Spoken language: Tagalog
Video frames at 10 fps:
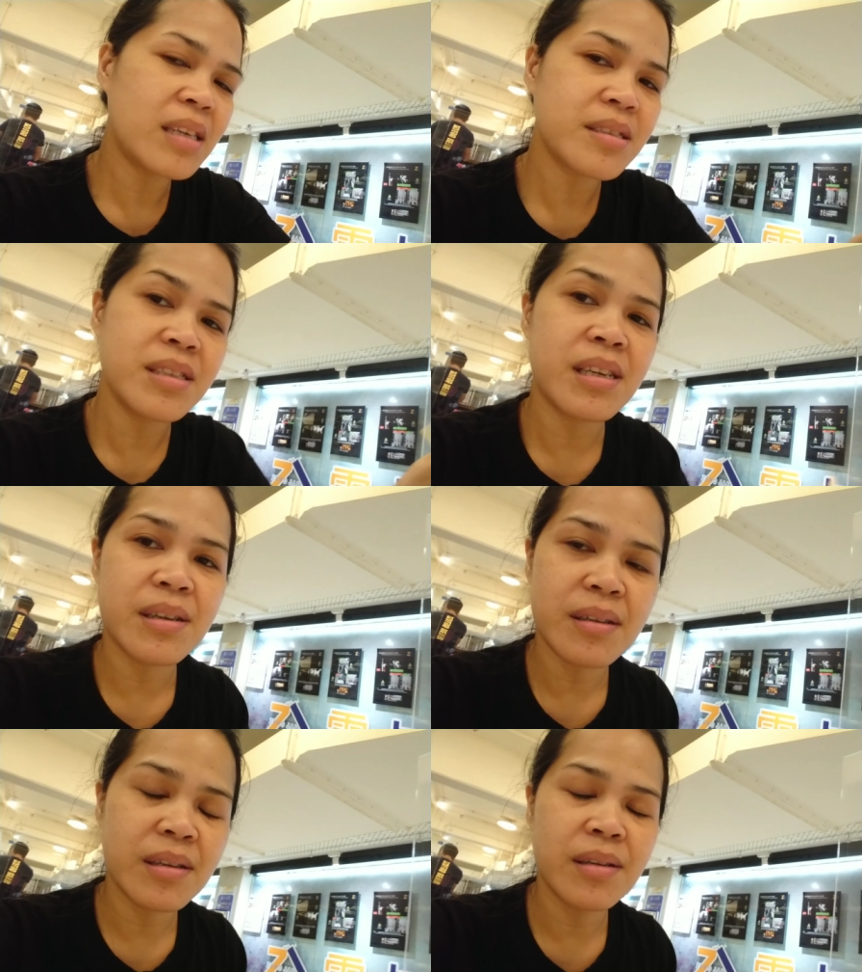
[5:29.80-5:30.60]
last
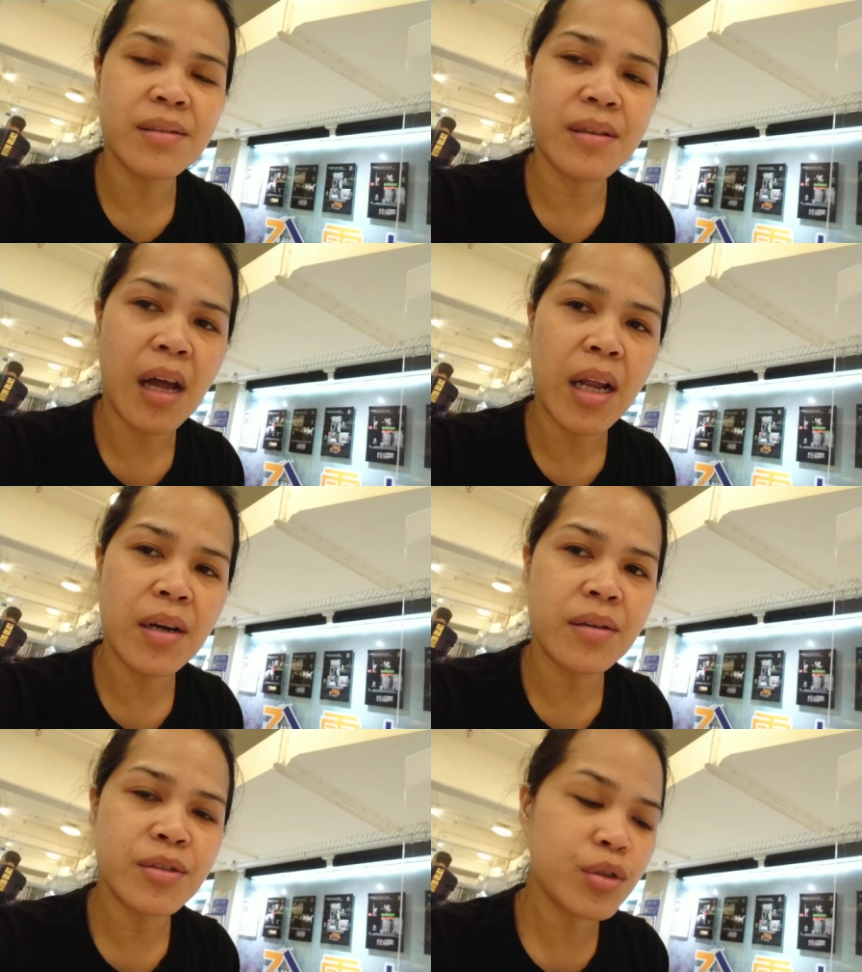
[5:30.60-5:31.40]
year,
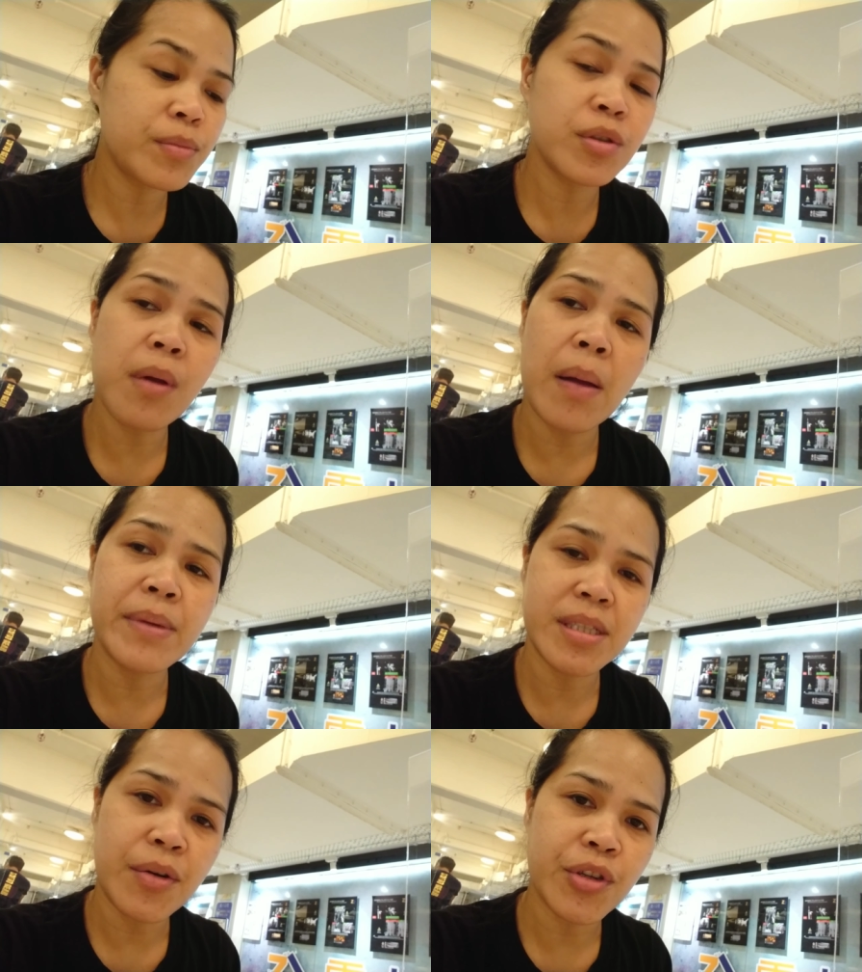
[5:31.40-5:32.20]
ano, sub-sub
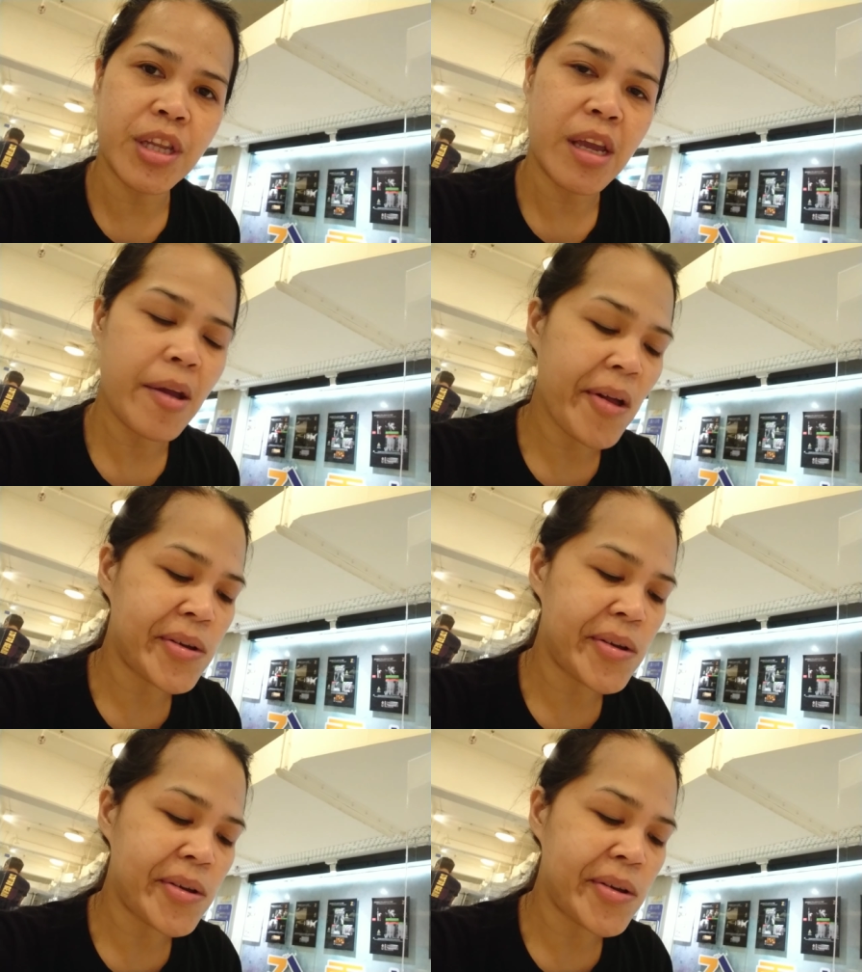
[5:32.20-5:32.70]
kami sa OT.